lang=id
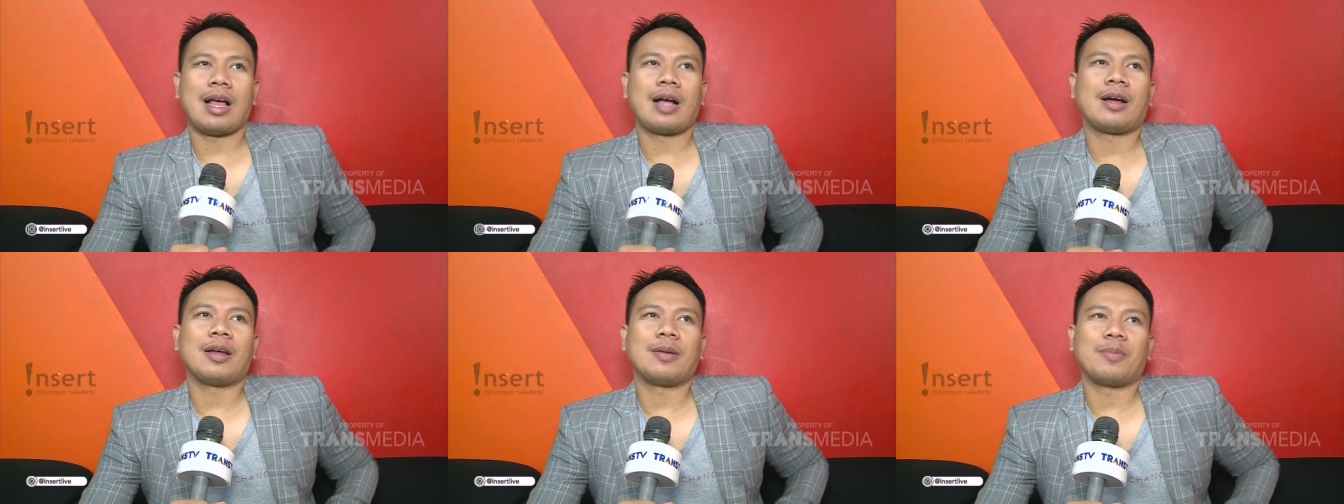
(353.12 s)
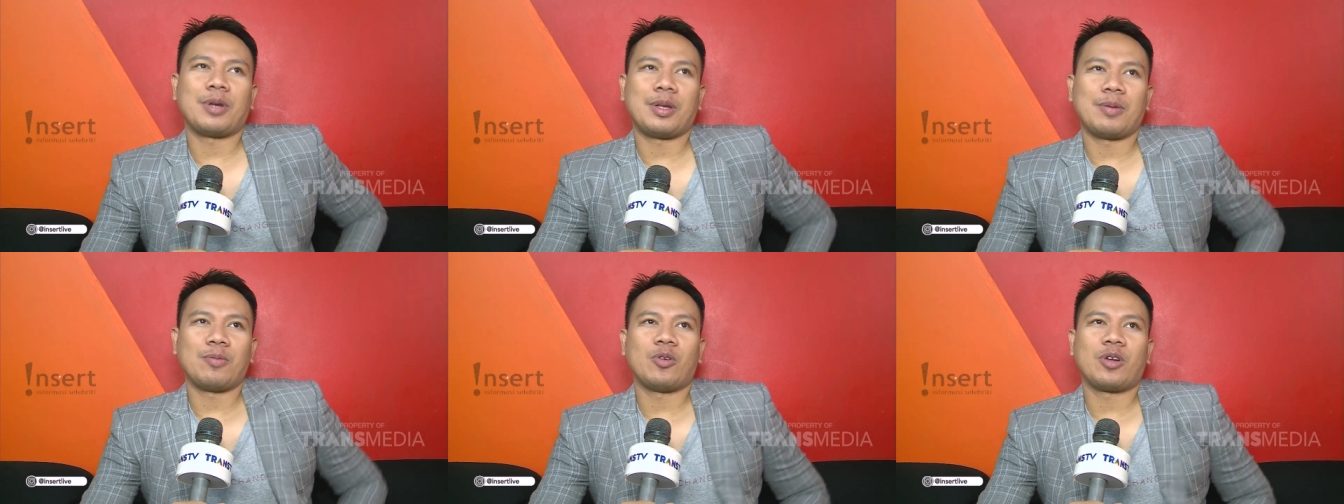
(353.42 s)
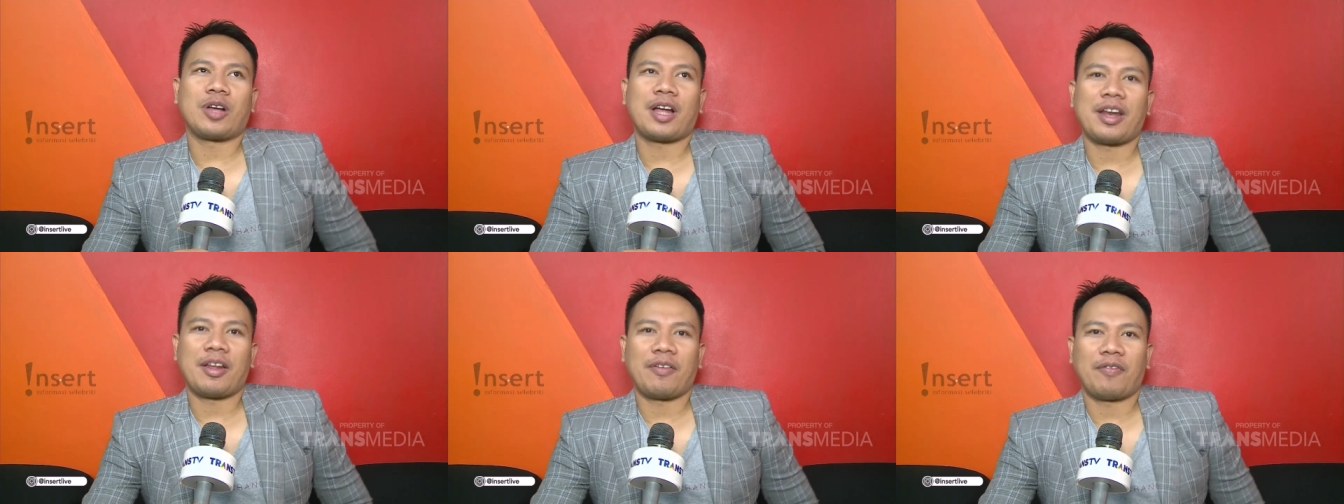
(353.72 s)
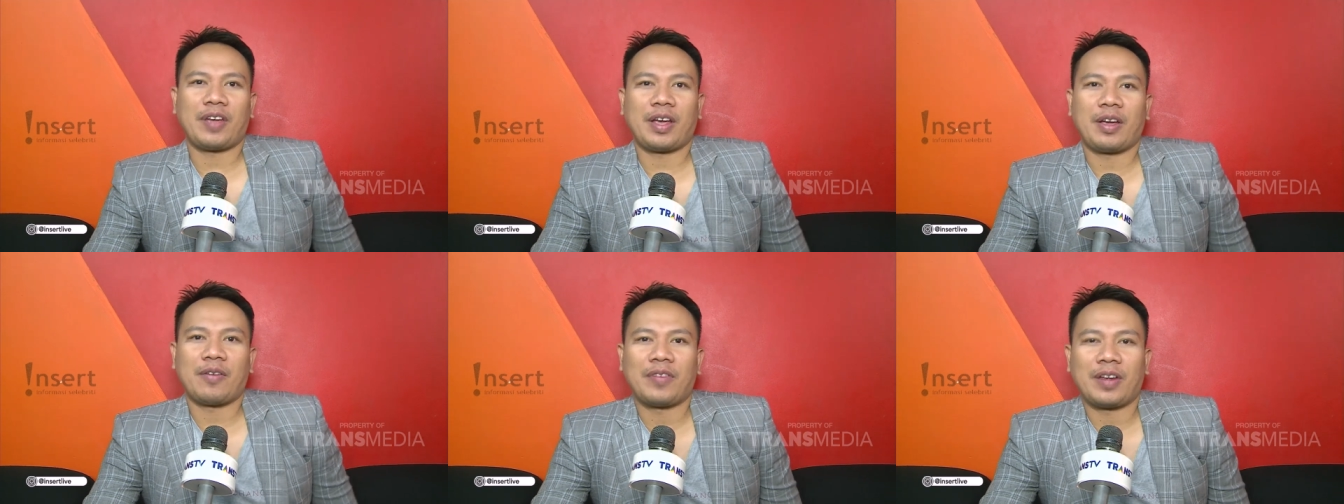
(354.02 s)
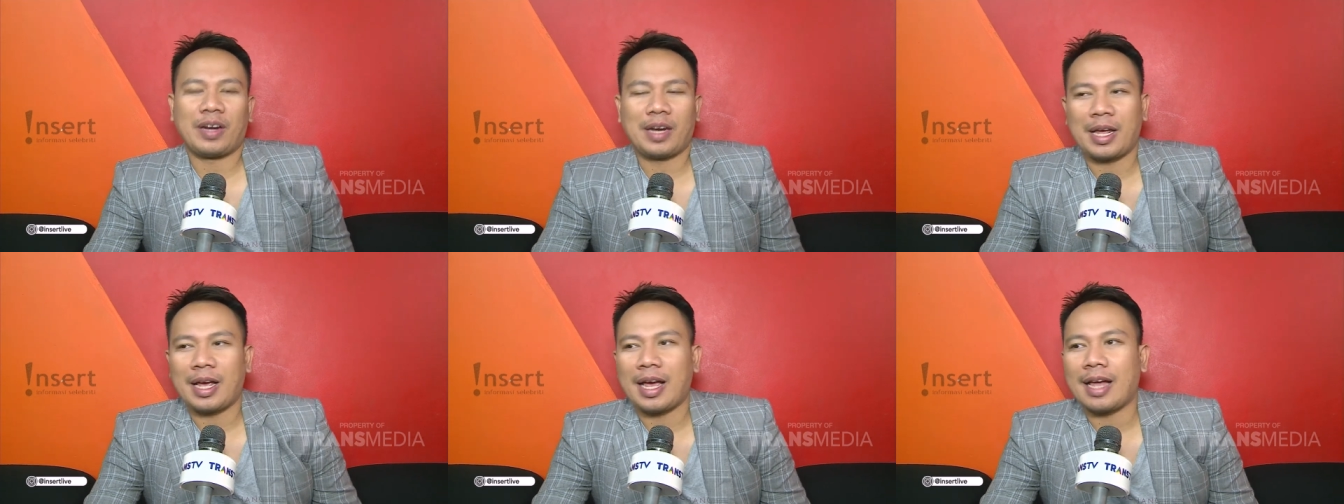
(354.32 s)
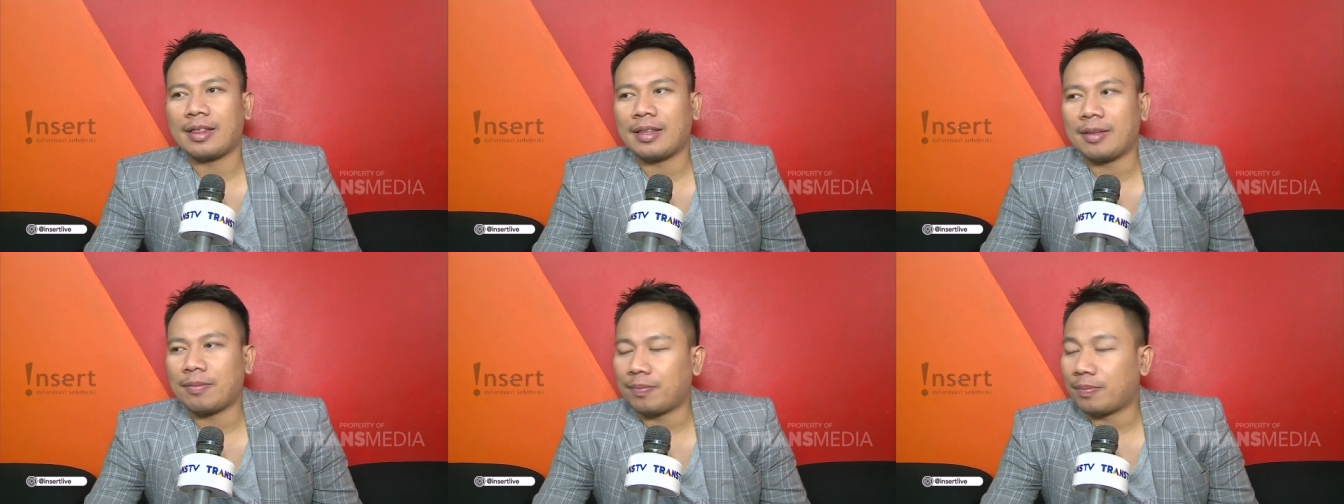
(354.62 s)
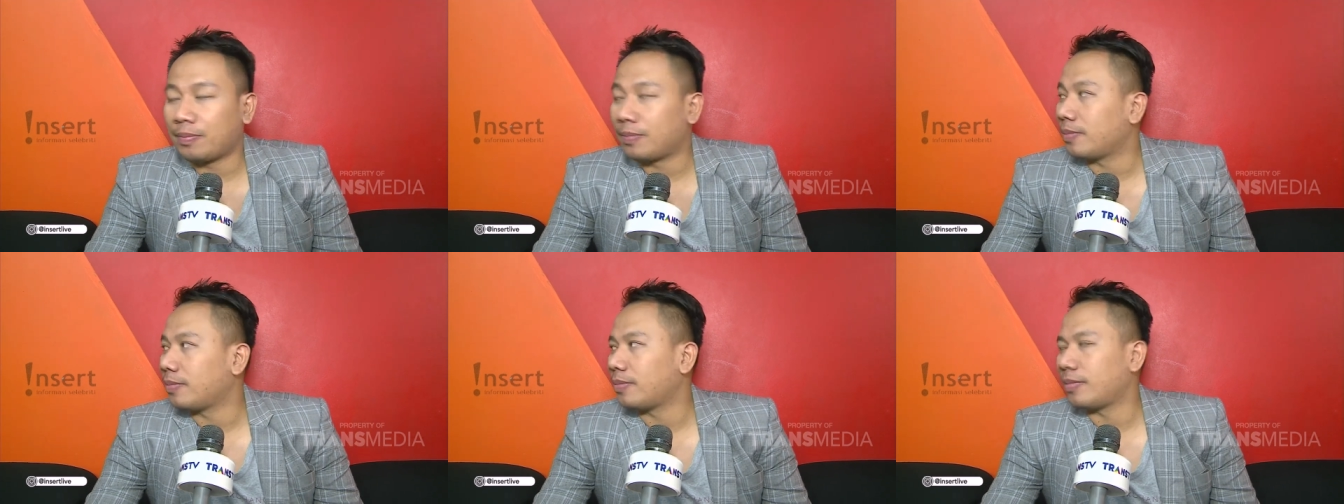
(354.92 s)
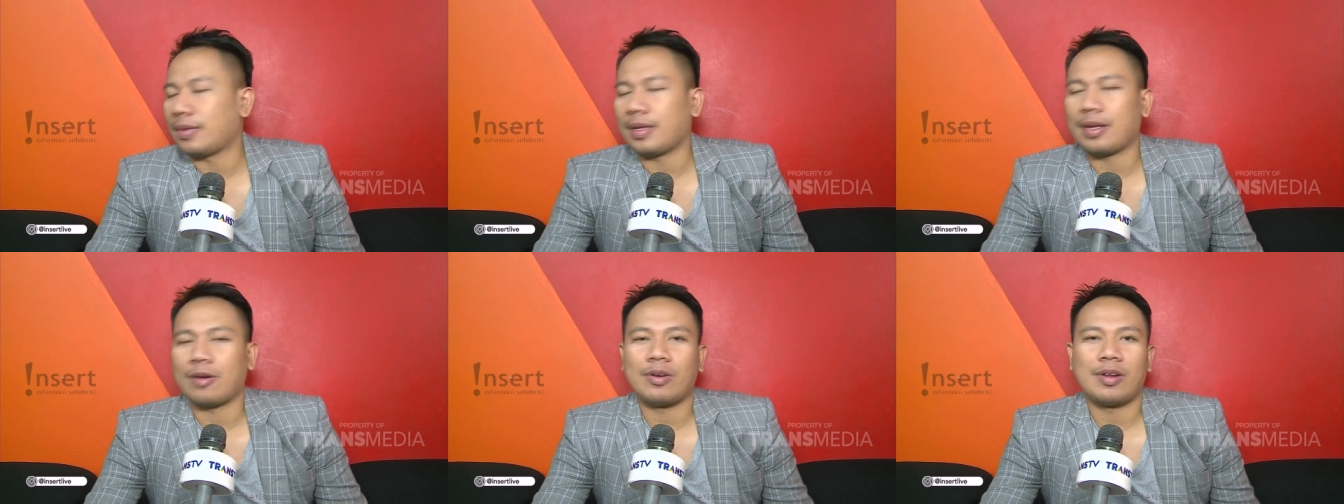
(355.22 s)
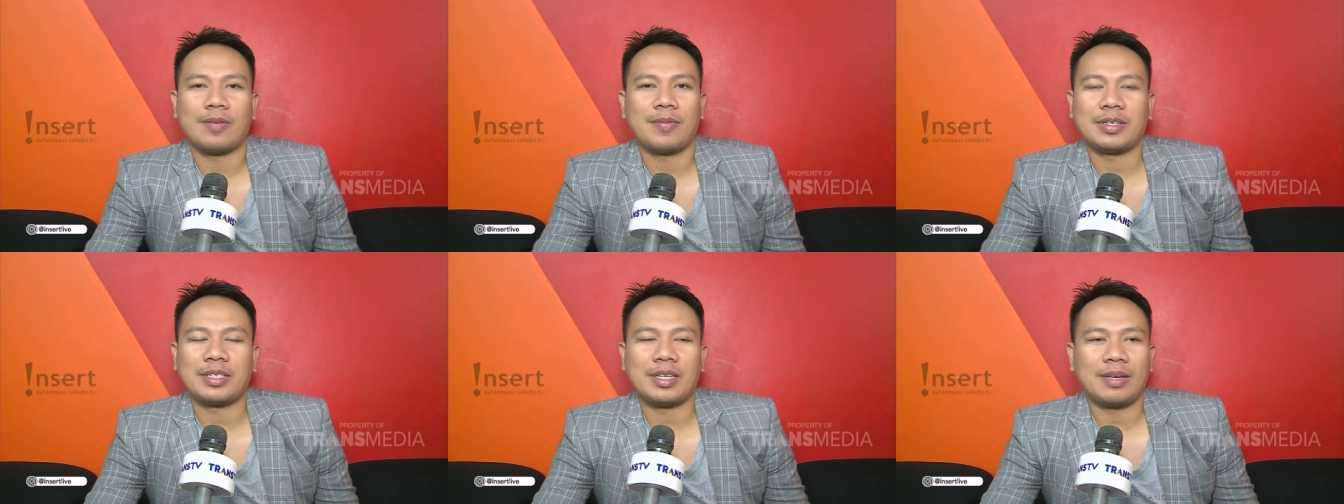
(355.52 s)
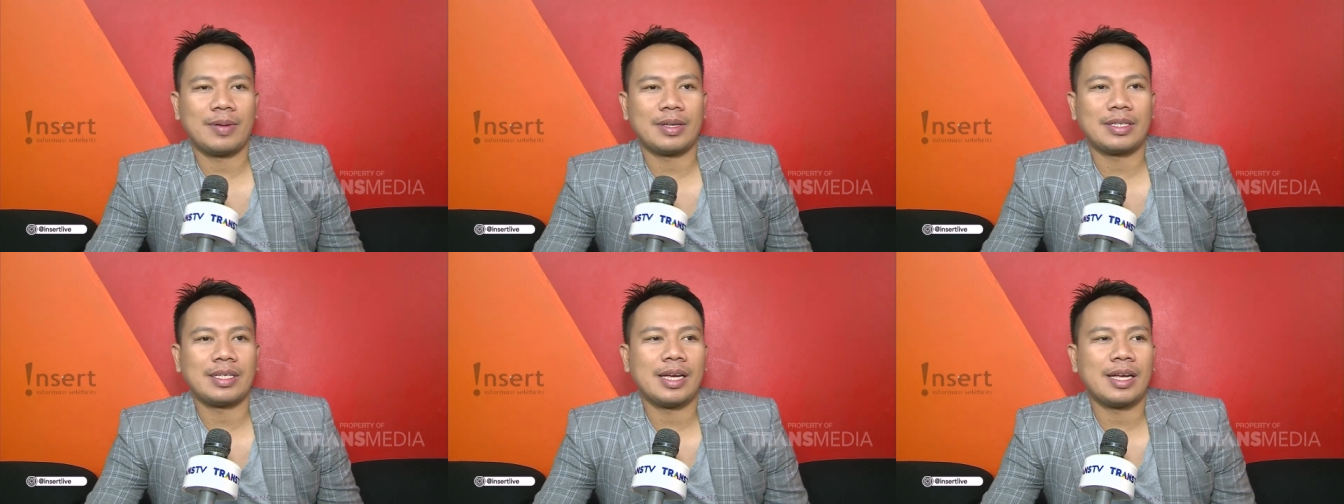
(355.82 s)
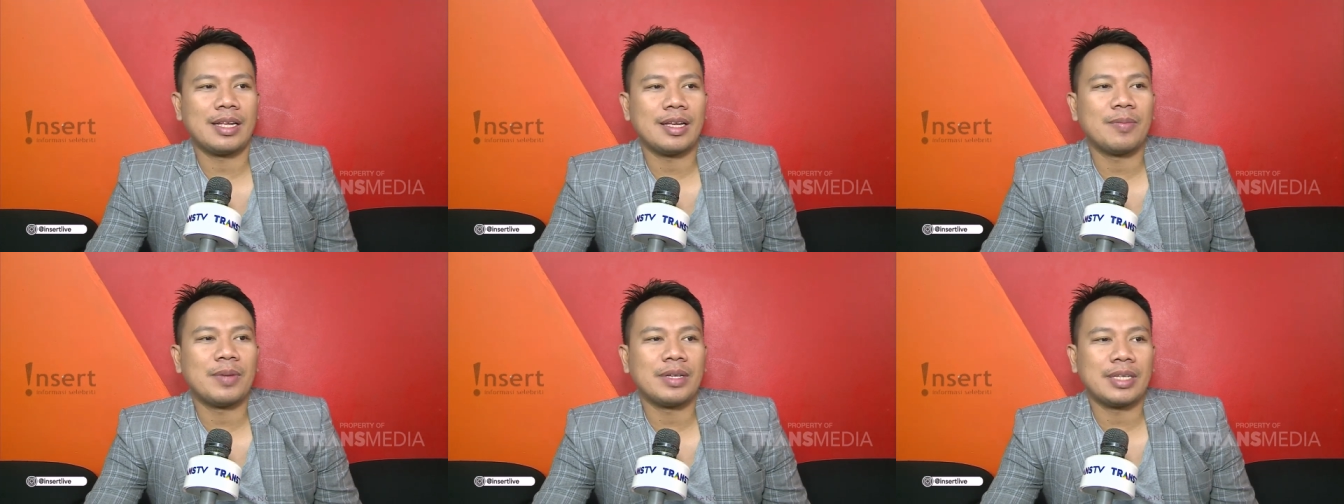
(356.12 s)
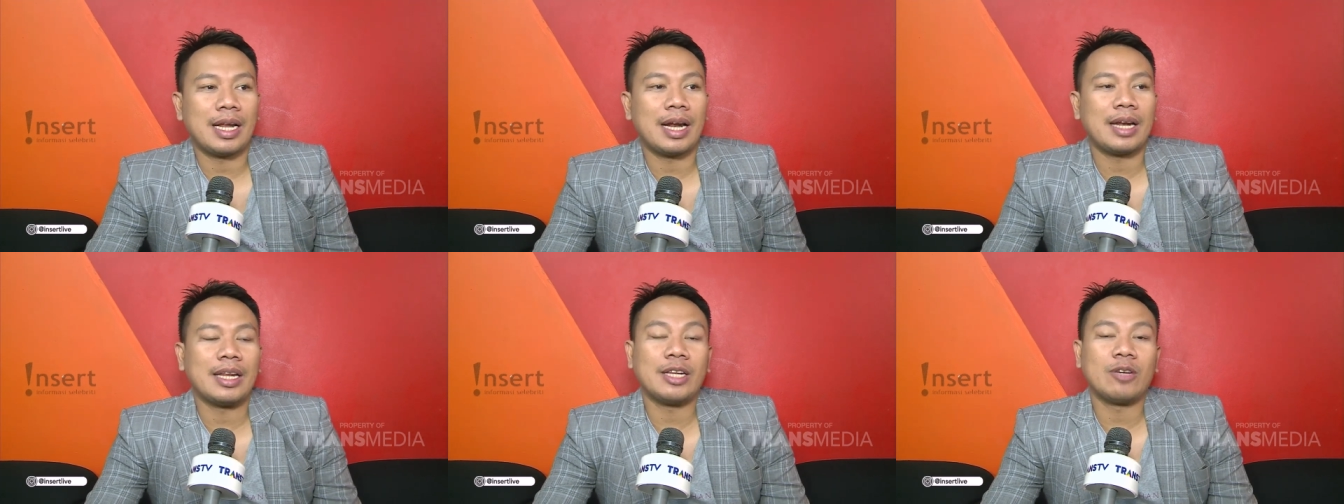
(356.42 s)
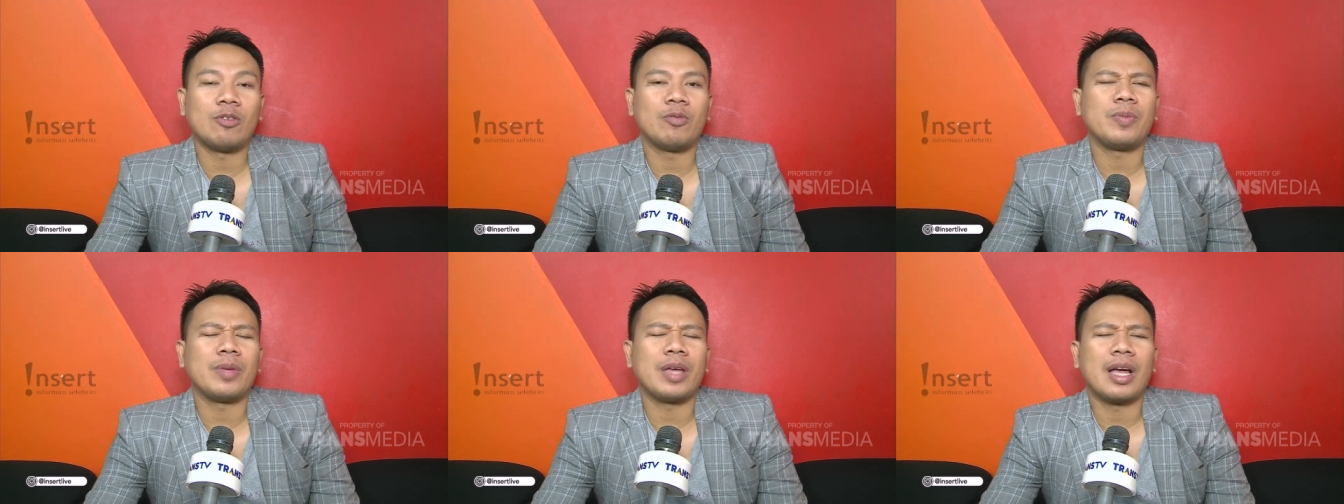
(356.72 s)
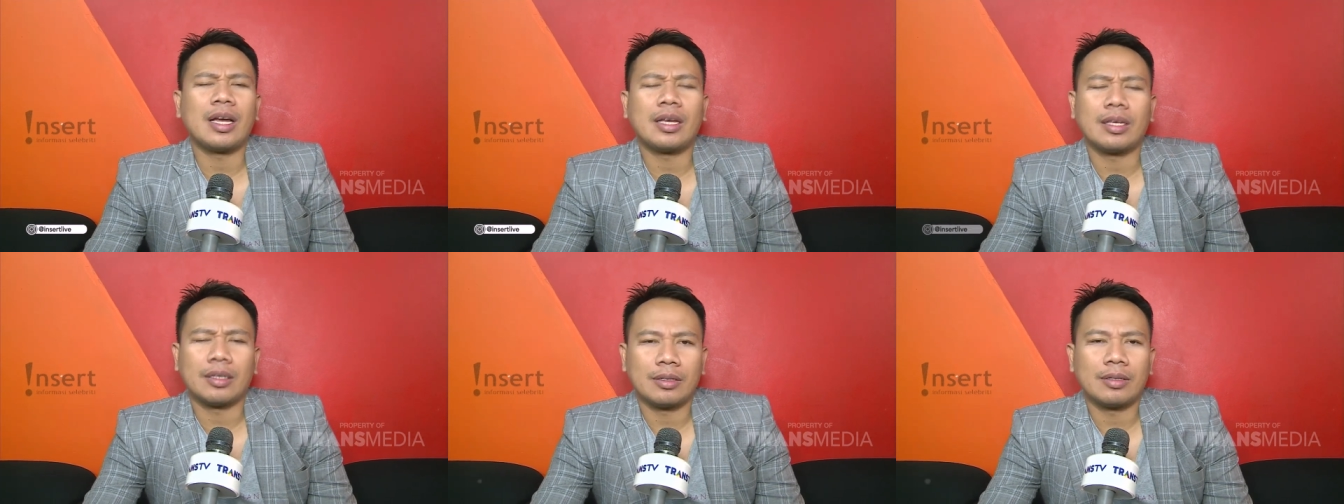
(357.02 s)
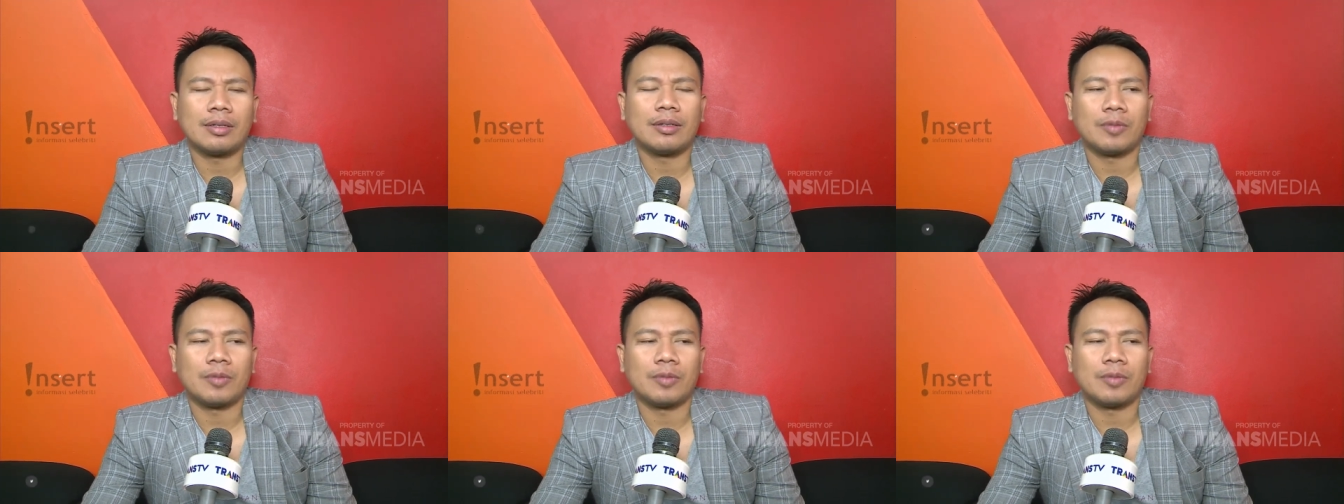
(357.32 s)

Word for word: menimbulkan efek-efek negatif ya udah masing-masing aja sama jalan hidupnya gitu loh maksud